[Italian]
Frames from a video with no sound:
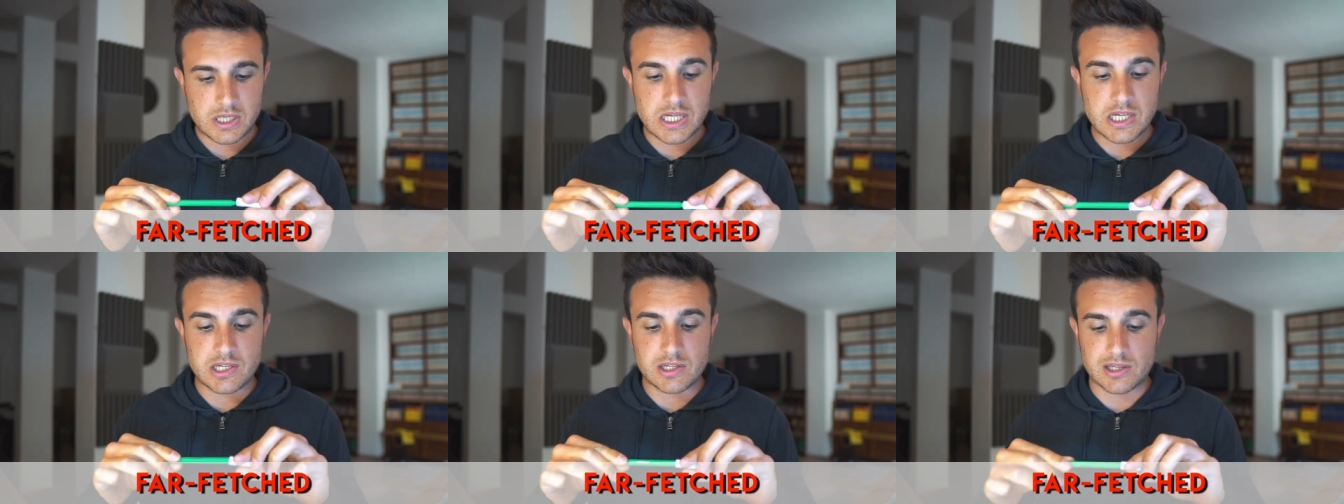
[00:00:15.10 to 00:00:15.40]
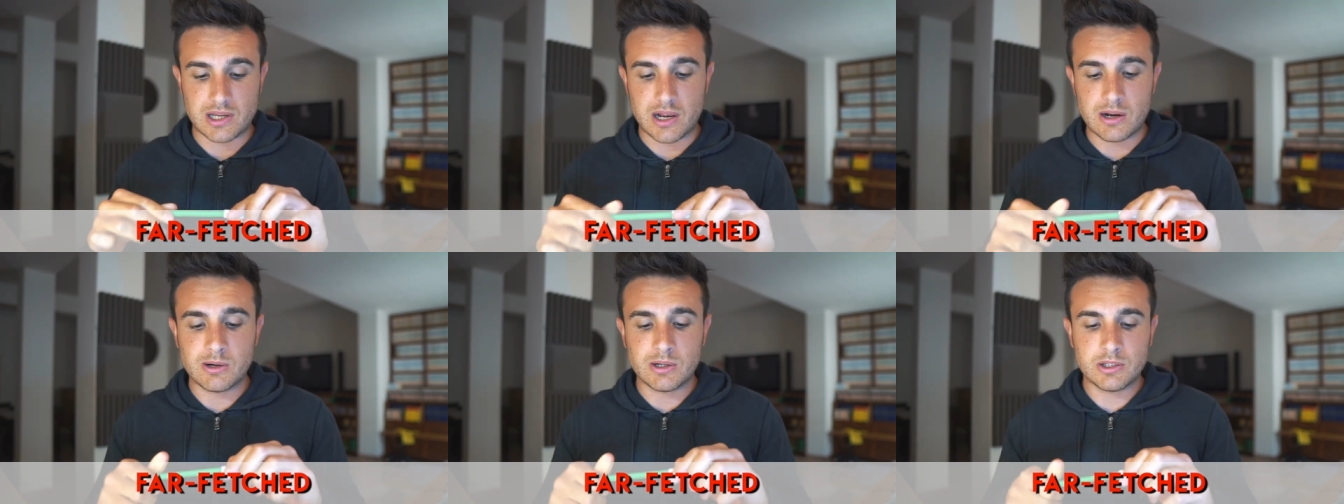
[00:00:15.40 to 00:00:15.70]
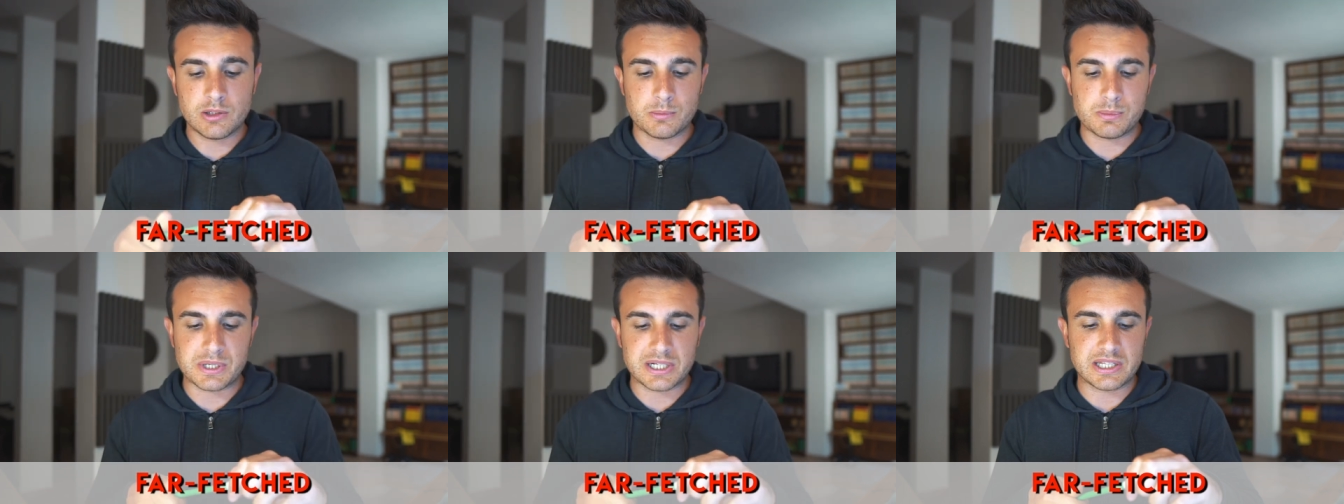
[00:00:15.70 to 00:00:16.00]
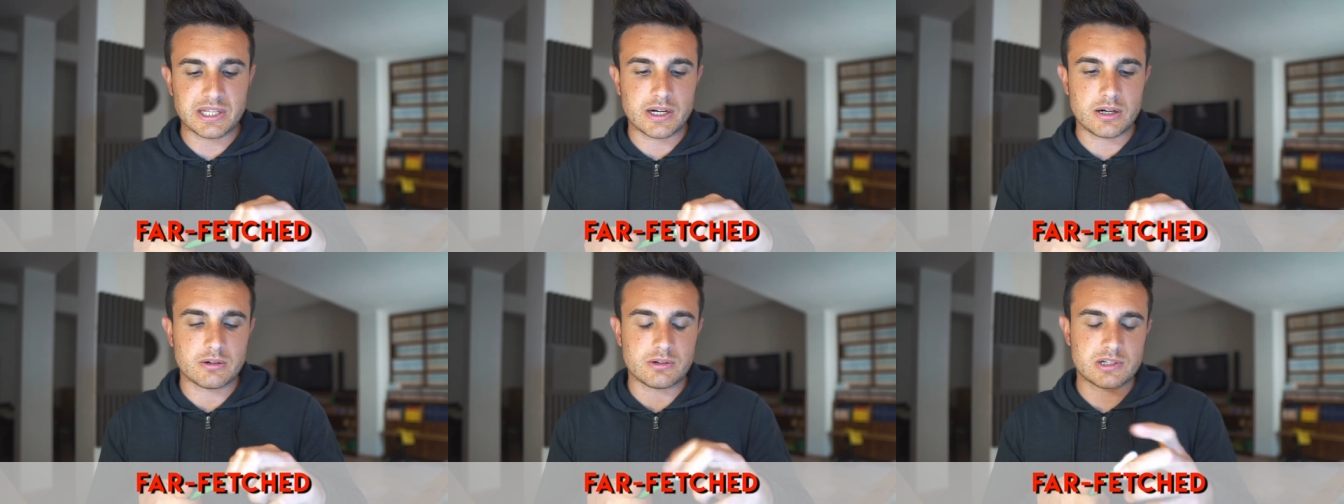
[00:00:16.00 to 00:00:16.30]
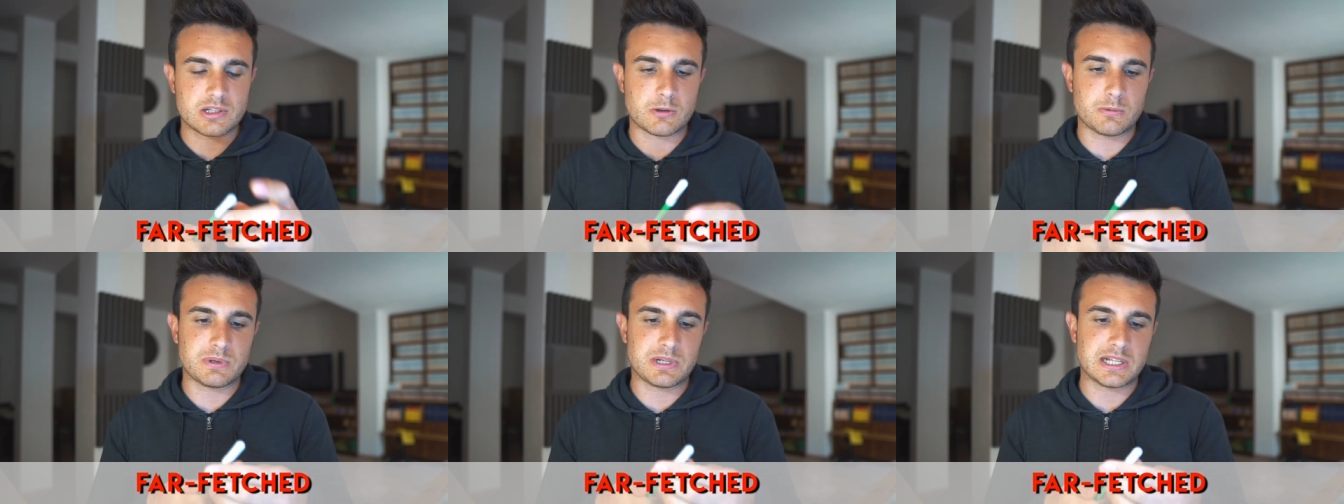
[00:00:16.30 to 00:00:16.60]
Chissà quando perderò
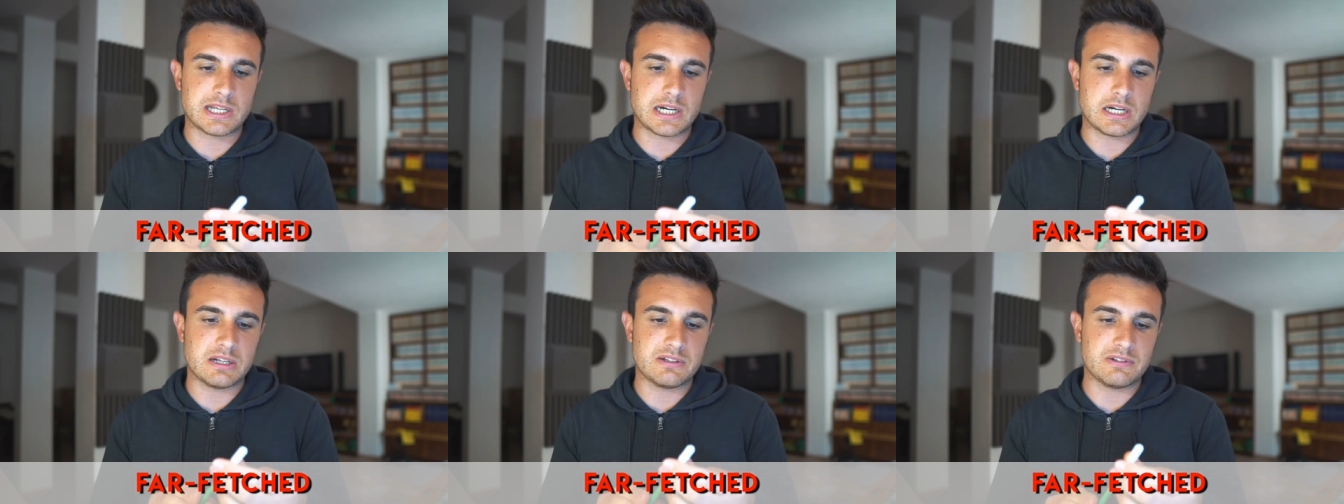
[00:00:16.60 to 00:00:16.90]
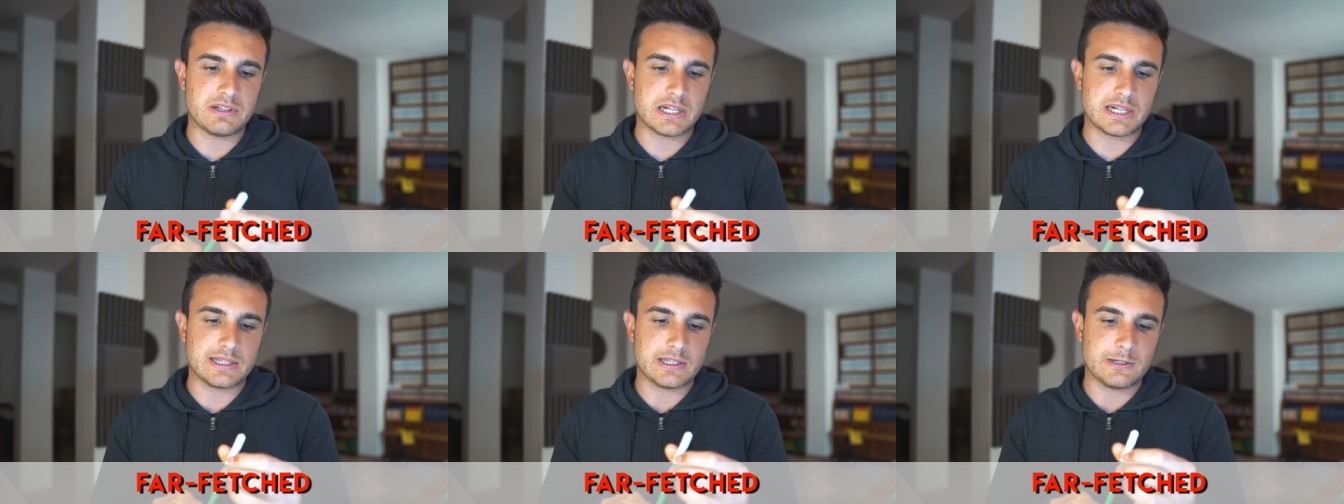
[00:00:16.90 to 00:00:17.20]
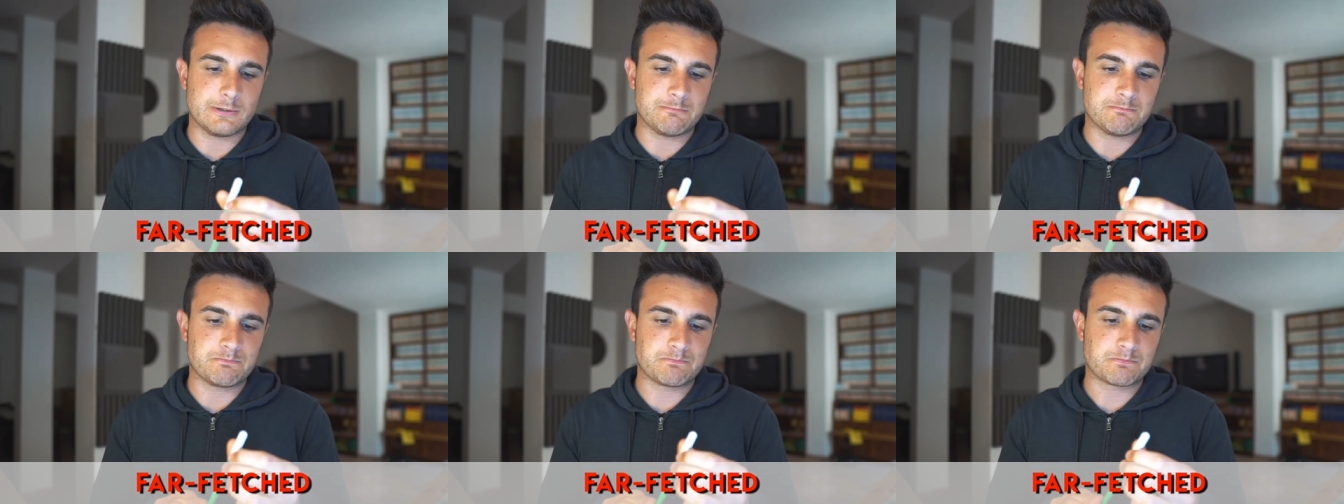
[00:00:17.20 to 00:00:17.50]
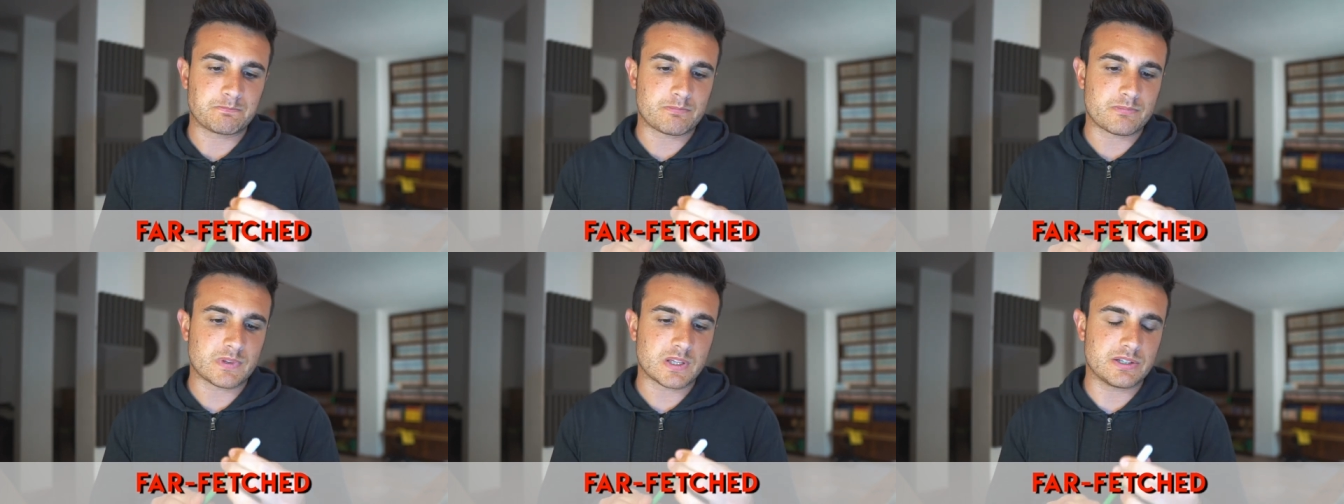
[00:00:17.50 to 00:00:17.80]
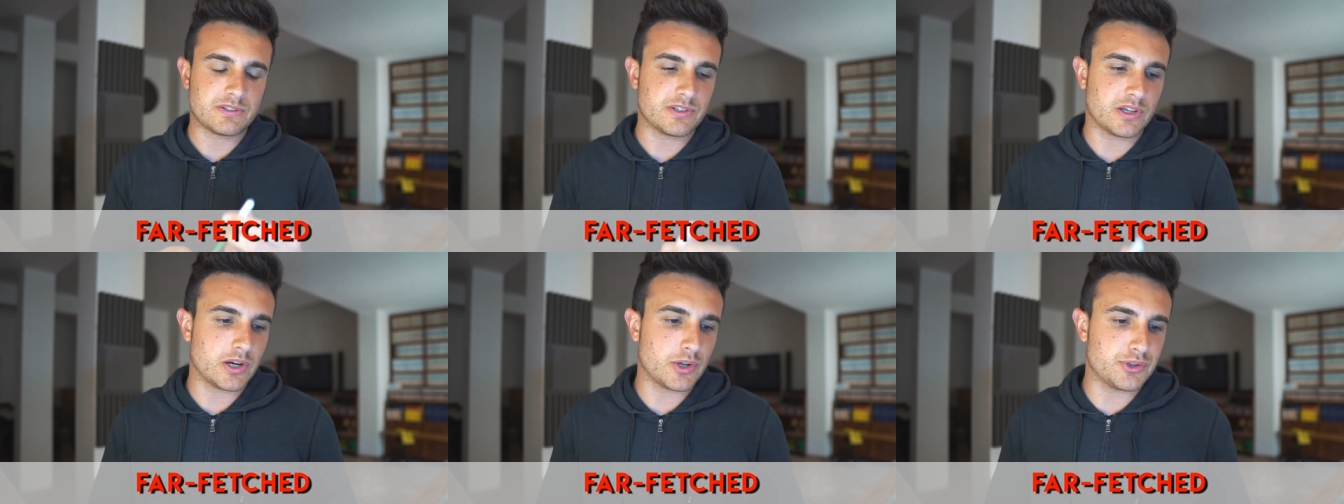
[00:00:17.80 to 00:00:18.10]
questo pennarello verde.
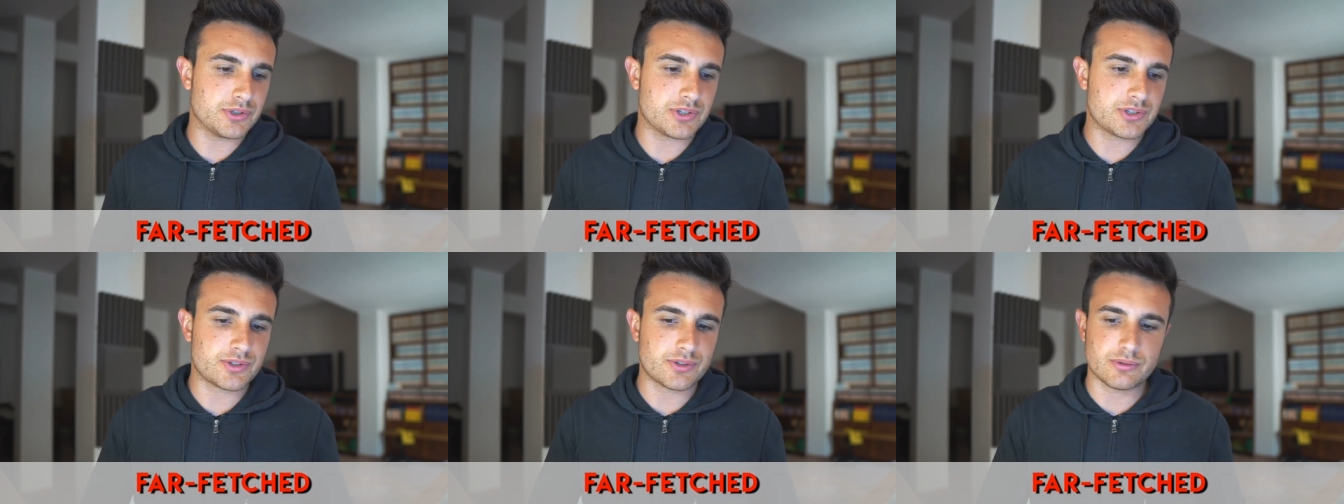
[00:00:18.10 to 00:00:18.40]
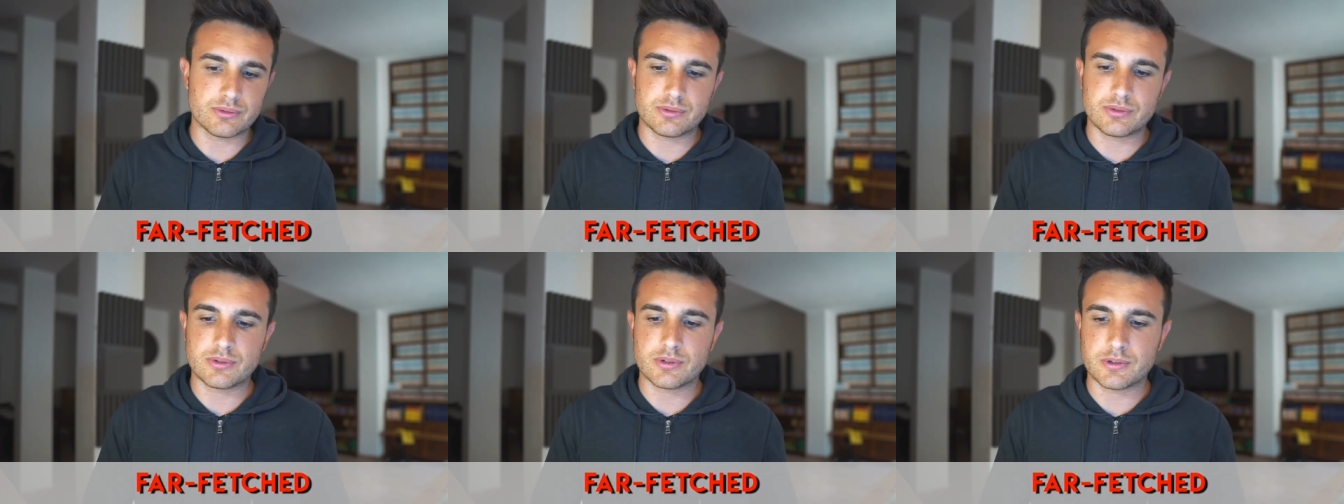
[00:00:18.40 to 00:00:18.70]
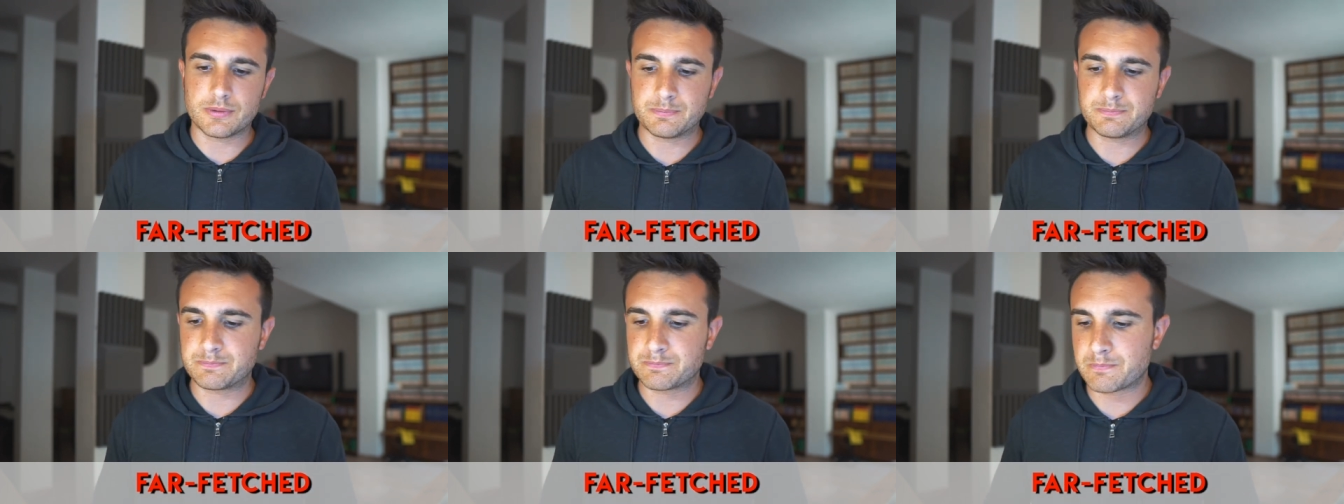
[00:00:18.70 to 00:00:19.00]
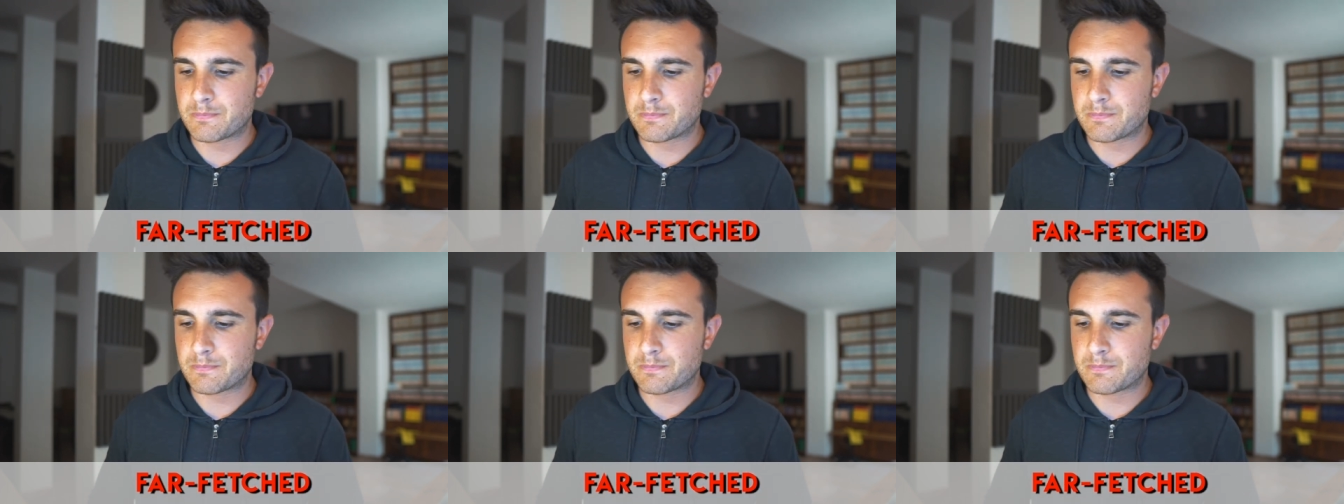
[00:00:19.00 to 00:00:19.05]
Sarò distrutto.